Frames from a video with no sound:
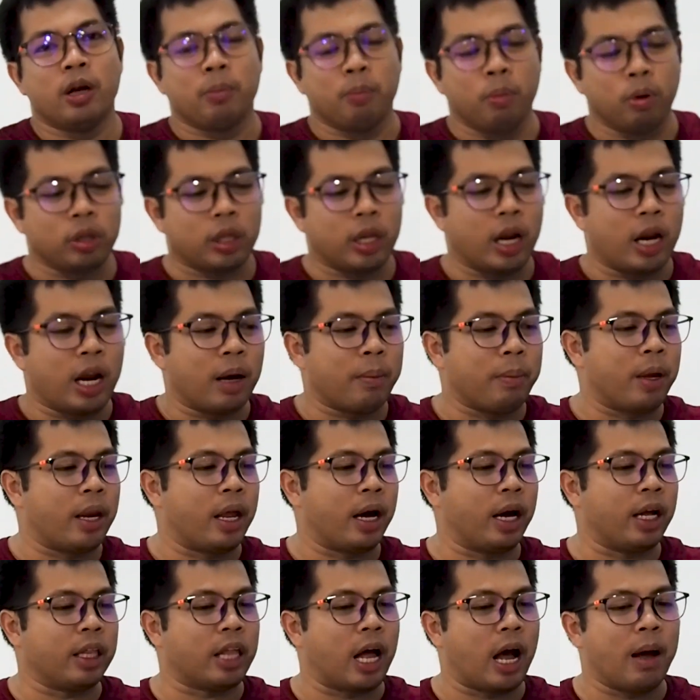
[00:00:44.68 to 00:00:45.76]
Buti na lang may
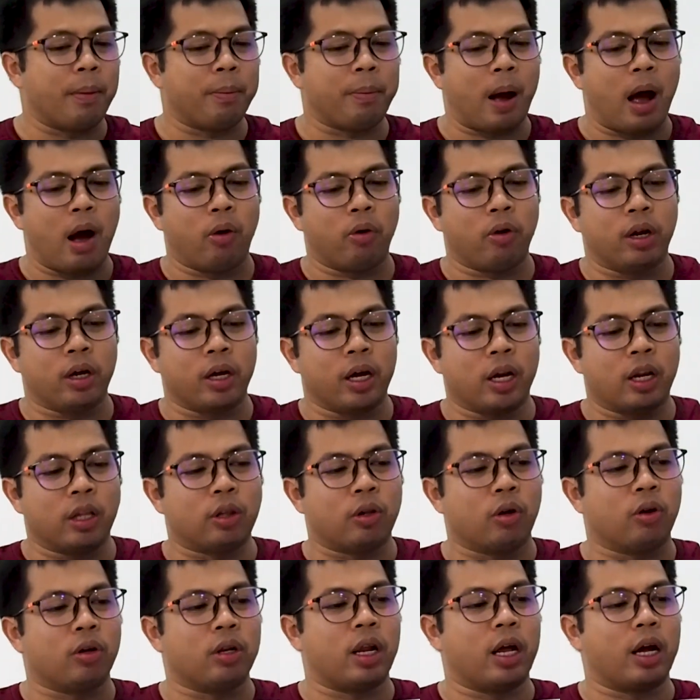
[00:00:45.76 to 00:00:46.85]
nakitaan pa ako ng
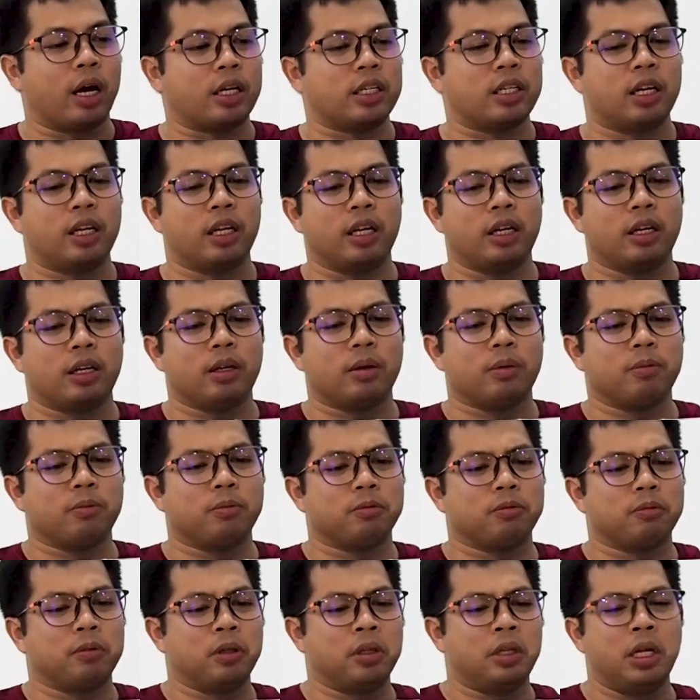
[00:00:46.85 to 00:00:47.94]
ganito na kasi
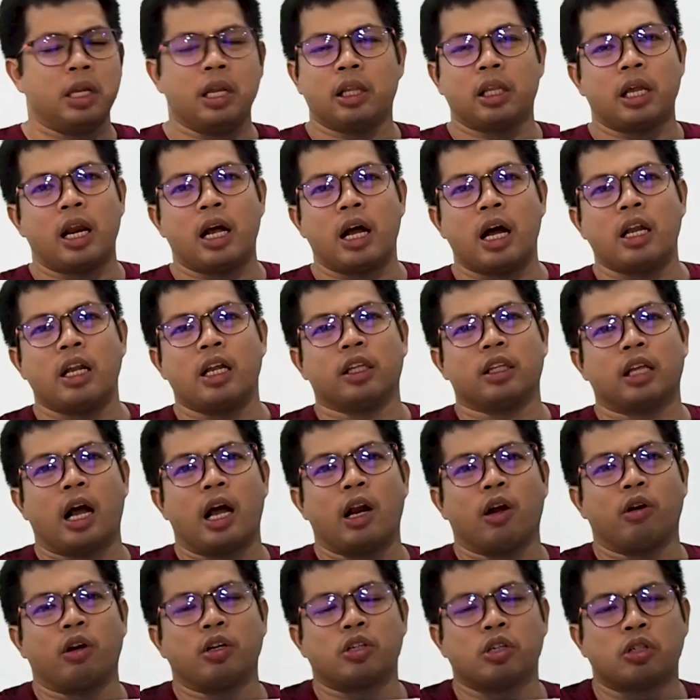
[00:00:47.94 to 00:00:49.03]
hindi na talaga,
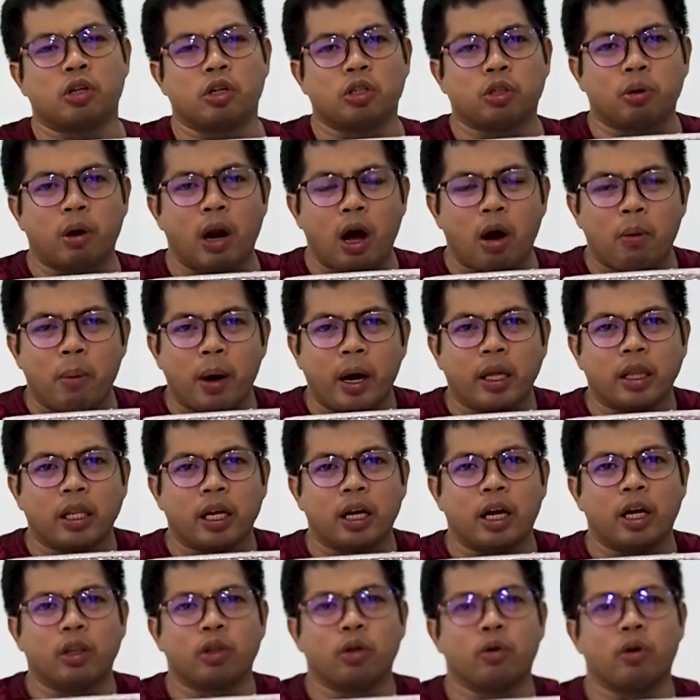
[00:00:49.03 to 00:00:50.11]
tagal ko nagsisearch, wala akong makita
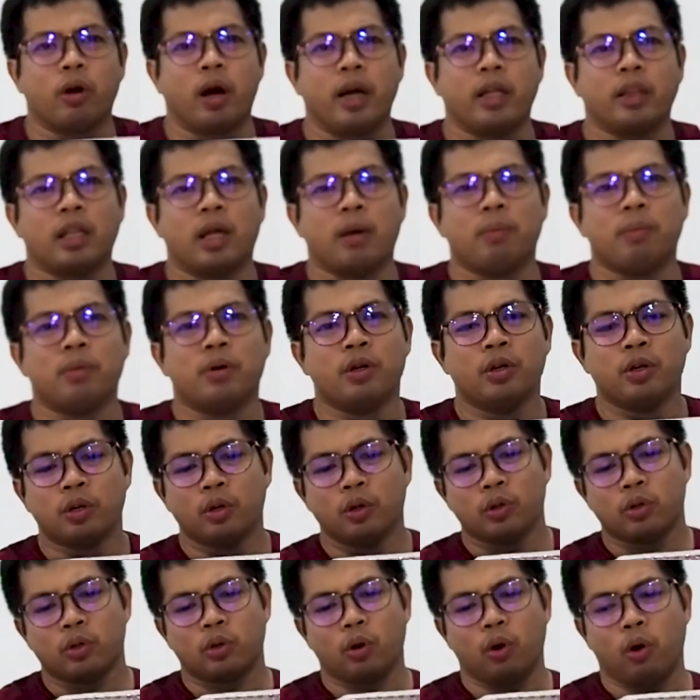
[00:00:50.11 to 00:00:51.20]
ng ganitong item.
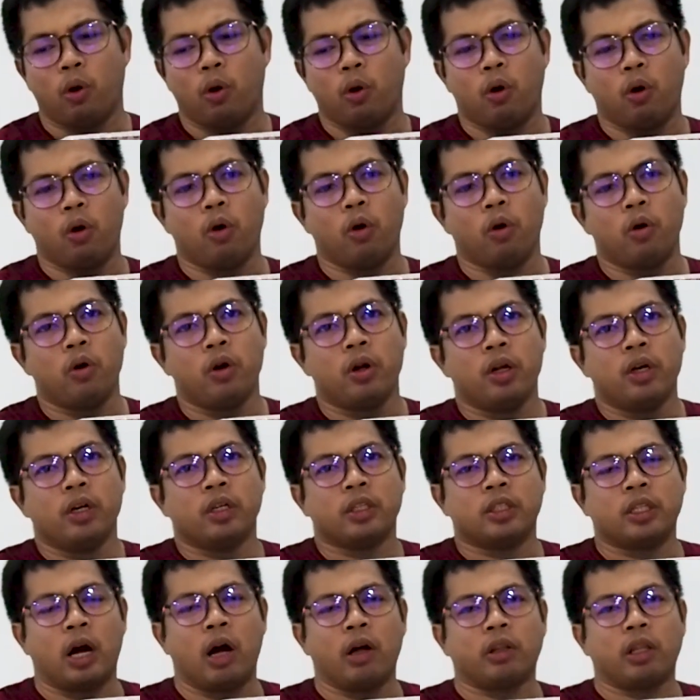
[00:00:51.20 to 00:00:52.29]
So,
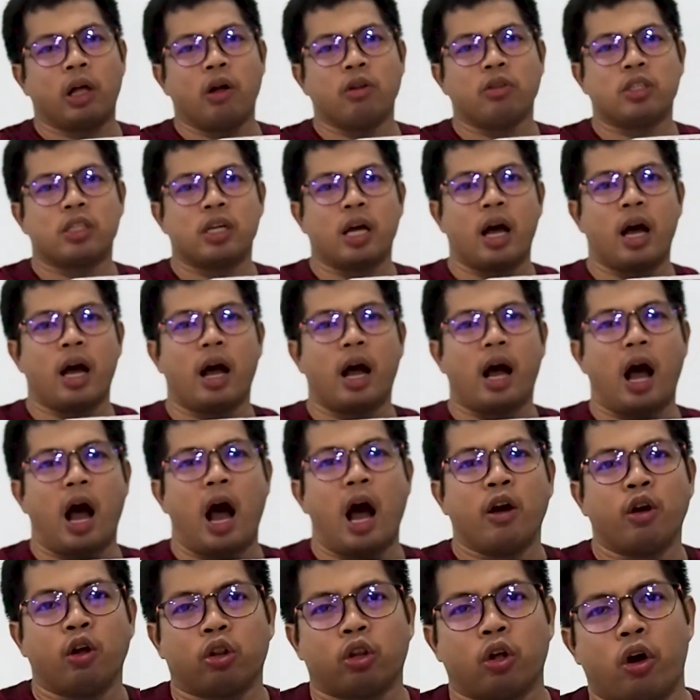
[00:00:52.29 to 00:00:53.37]
shout out sa
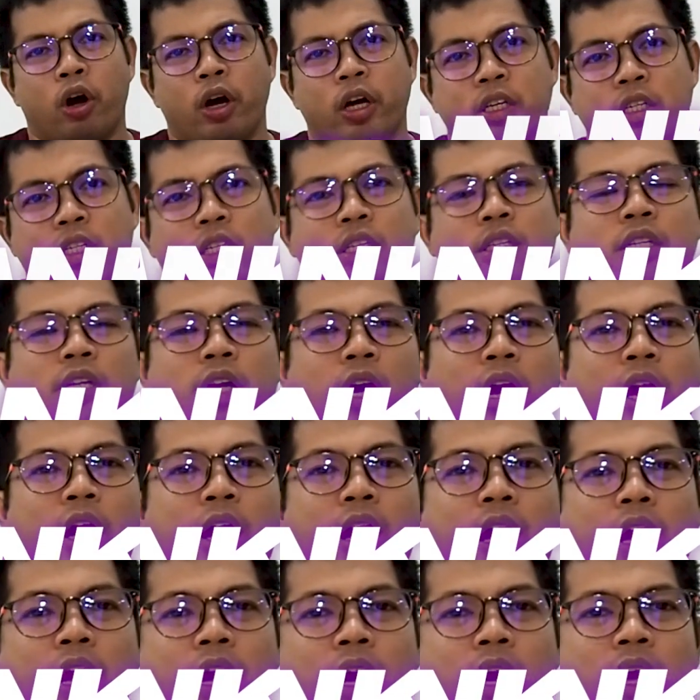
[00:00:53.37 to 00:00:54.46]
Ano Toys,
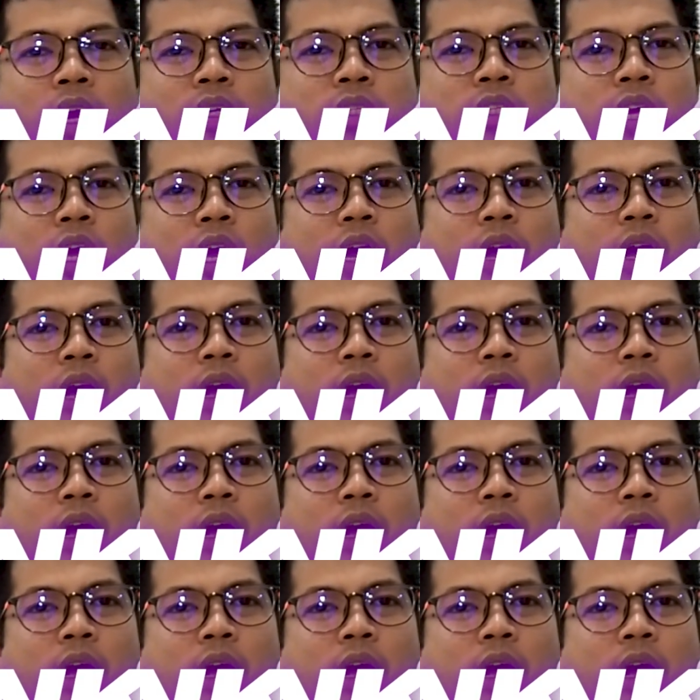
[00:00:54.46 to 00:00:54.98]
uh, sa